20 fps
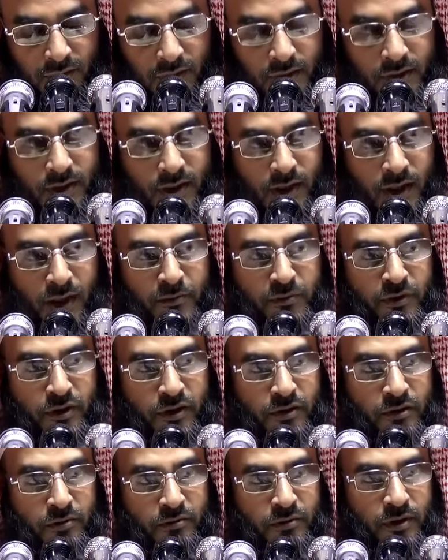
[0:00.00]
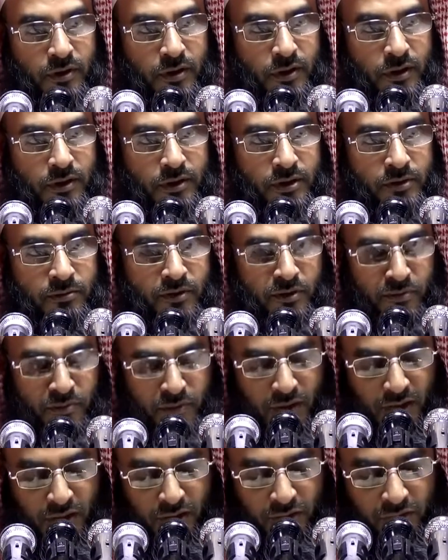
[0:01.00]
ইসলামকে তোমাদের জীবন
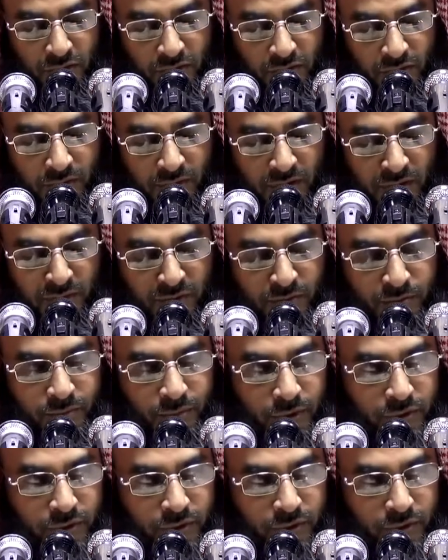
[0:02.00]
বিধান স্বরূপ আমি